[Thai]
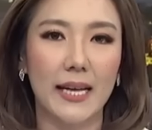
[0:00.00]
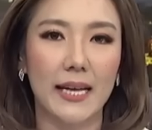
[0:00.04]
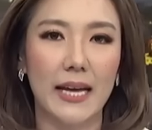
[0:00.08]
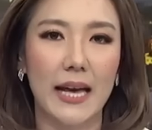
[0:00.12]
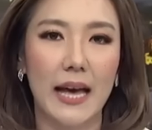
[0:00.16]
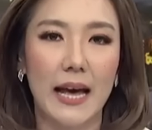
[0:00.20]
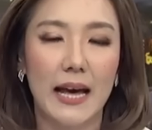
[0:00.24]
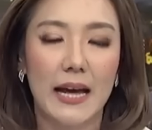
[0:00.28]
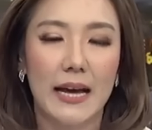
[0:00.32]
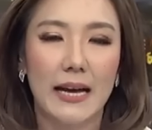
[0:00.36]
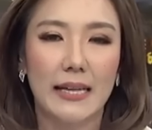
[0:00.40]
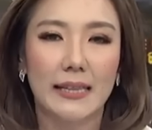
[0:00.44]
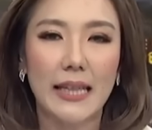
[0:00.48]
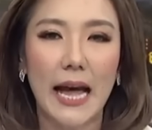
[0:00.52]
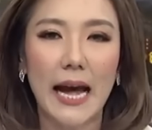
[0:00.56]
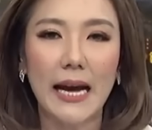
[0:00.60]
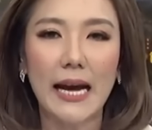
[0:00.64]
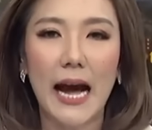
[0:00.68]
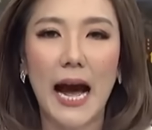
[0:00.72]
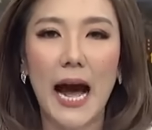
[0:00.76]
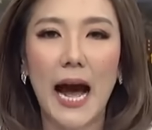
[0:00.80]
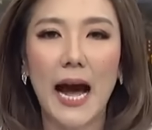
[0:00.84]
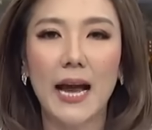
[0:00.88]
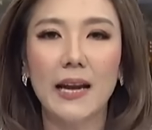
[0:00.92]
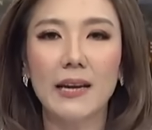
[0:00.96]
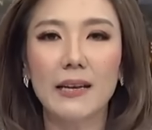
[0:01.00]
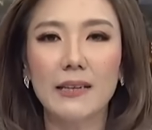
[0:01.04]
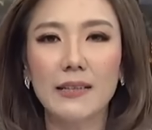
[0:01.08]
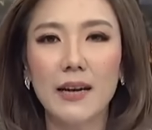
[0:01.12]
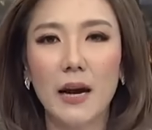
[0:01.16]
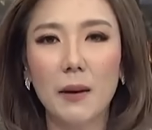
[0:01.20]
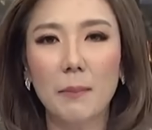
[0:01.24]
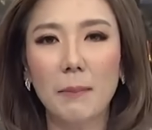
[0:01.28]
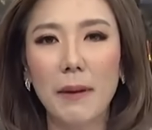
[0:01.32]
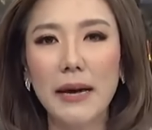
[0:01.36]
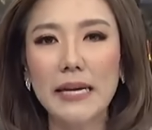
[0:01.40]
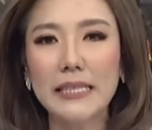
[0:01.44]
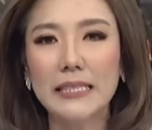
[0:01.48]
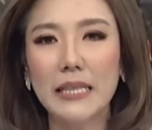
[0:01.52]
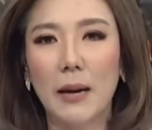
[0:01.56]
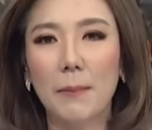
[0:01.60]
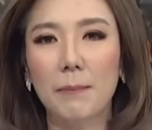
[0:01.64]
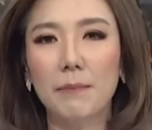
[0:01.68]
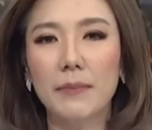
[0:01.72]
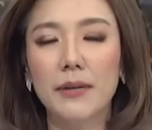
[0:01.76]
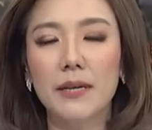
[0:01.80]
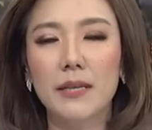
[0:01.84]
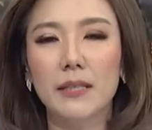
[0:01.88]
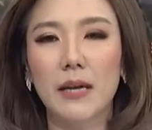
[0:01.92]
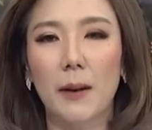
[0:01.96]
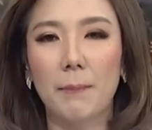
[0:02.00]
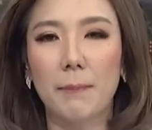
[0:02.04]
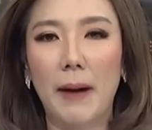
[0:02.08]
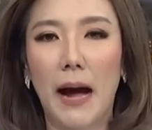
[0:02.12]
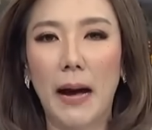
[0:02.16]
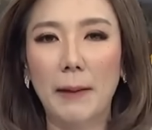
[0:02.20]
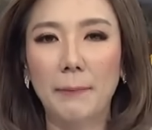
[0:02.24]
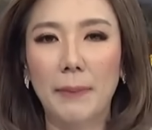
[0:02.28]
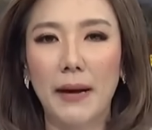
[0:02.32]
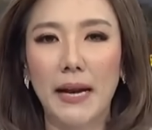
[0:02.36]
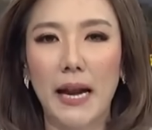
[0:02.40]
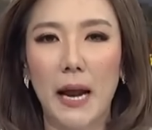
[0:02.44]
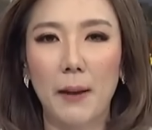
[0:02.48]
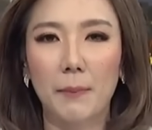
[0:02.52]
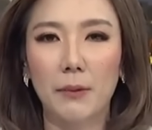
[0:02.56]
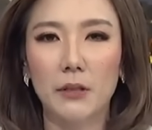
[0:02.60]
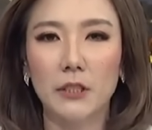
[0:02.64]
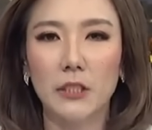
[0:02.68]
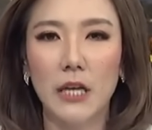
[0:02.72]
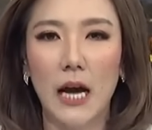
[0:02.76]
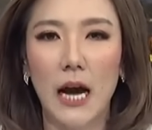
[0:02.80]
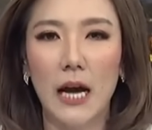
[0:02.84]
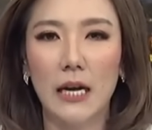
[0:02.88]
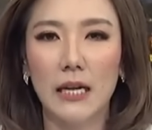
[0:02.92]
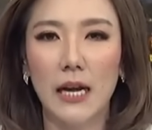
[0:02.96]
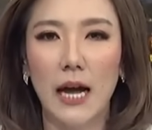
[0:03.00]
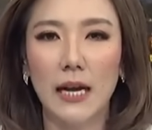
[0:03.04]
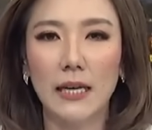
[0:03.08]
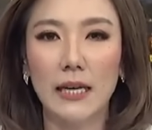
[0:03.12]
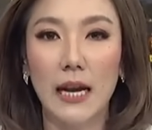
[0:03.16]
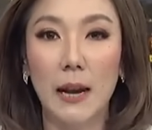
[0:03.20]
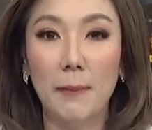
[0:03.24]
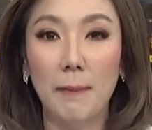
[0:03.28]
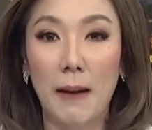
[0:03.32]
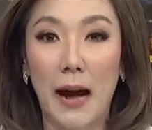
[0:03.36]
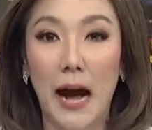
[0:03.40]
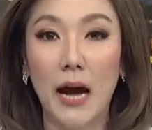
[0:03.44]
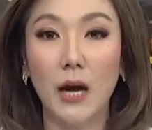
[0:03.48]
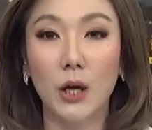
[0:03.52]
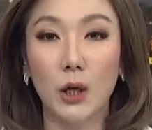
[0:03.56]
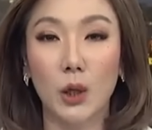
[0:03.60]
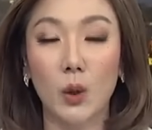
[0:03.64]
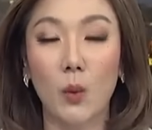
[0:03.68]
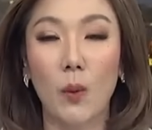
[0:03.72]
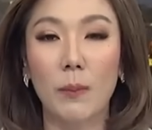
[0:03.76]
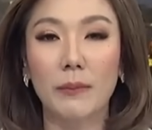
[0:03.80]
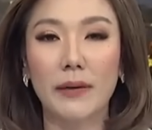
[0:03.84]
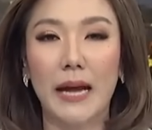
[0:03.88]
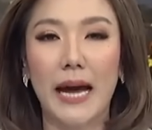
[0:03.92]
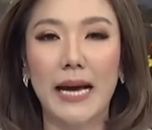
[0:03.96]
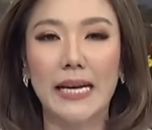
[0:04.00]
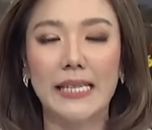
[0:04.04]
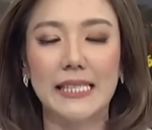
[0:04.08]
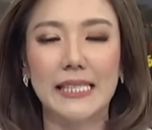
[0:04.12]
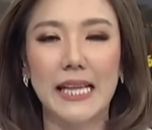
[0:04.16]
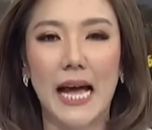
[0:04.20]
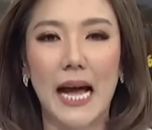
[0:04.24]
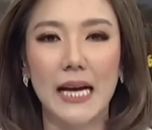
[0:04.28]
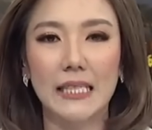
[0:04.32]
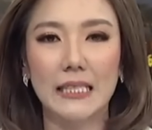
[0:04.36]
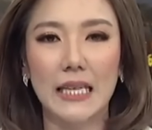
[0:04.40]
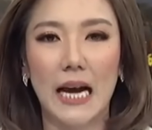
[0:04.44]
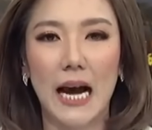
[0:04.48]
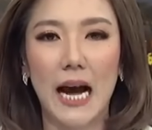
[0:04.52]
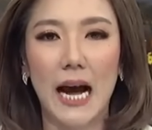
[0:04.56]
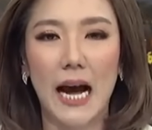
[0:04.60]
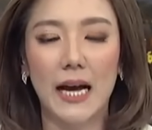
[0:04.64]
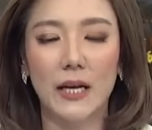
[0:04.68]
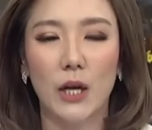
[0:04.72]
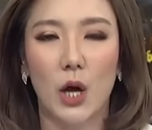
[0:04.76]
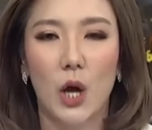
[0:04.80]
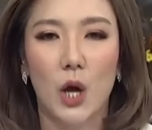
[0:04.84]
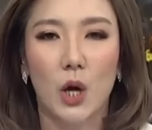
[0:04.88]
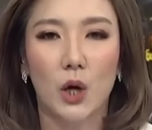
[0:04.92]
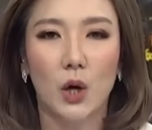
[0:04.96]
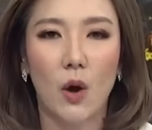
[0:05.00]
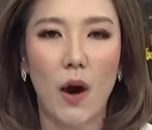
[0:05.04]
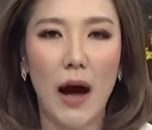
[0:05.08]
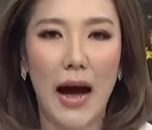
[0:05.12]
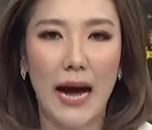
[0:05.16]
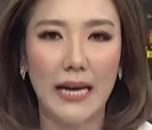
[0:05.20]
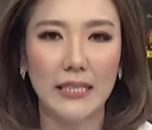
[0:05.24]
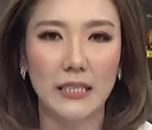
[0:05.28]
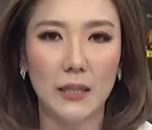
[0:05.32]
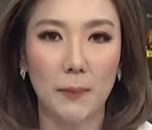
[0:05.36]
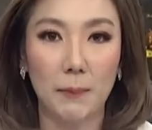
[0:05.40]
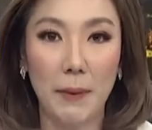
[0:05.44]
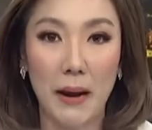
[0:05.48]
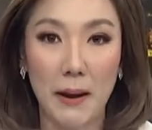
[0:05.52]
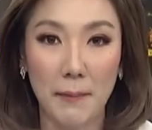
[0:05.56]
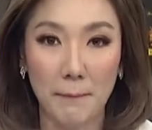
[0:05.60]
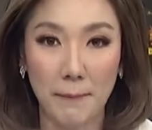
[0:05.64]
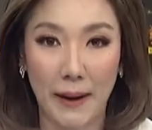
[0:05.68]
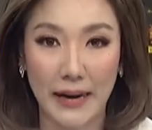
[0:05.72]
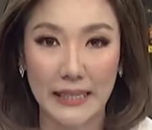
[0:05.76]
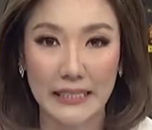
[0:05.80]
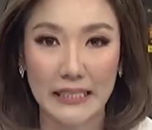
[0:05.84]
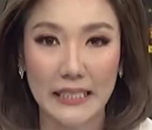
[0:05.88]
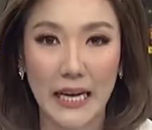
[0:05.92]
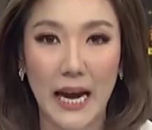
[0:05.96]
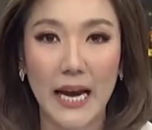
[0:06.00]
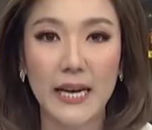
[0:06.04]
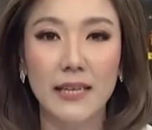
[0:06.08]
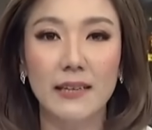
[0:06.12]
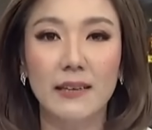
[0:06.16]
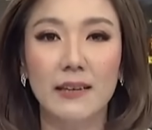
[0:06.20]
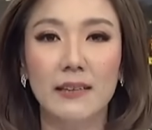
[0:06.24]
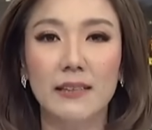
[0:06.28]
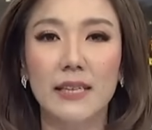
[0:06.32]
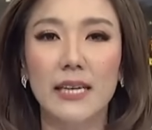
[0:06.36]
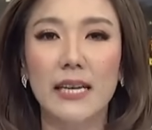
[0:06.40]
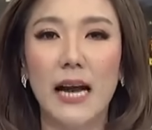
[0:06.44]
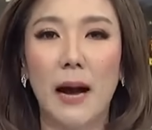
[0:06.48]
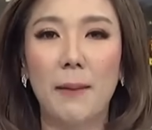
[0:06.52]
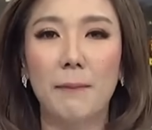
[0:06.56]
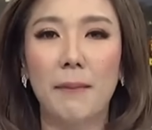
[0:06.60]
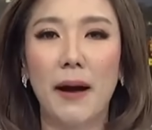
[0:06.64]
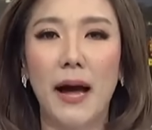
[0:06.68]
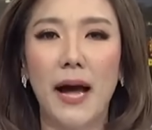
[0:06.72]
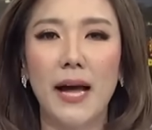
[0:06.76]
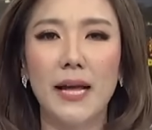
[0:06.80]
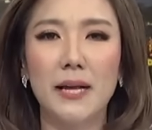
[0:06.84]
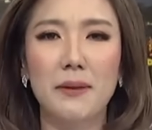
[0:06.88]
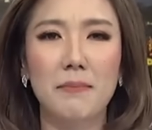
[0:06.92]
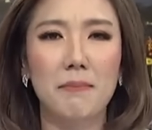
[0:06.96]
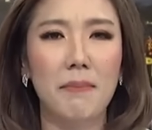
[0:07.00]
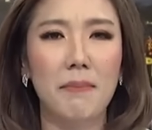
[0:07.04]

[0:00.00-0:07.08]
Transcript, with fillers: ให้แต่การเลือกไม่จับมือกับพักพลังประชารัฐ และพักรวมไทยสร้างชาติ ก็อาจจะเป็นปัจจัยหนึ่งที่ทำให้